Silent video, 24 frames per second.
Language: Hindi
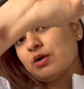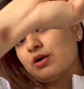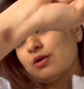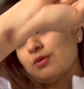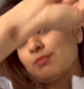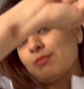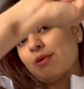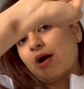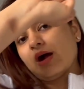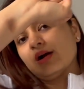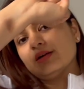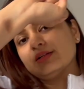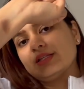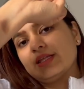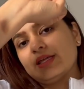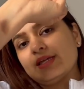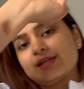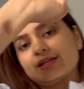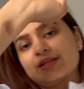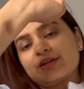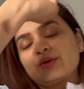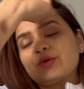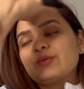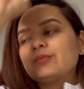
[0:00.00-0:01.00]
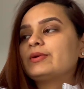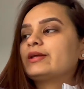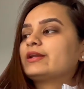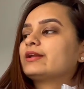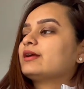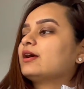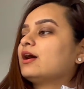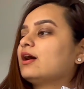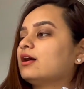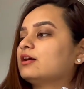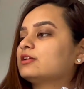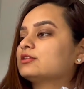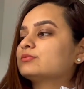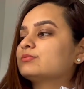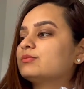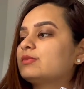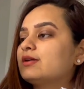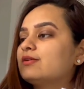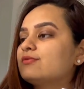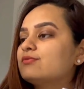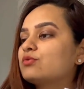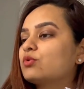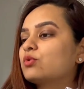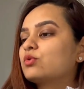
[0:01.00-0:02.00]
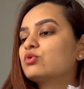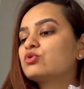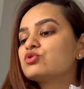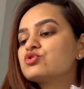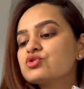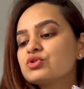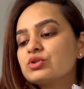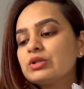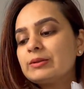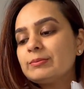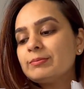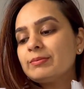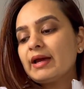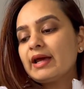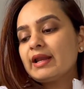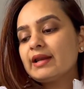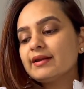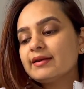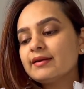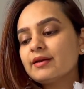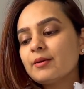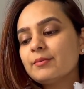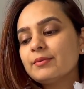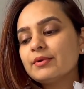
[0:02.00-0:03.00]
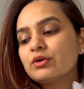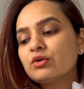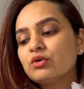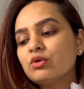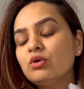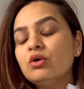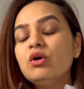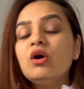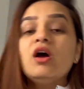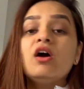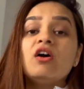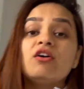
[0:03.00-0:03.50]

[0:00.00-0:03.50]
मार्क देख रहे हो मेरे हाथ में वो कुछ दिन पहले ना मेरे को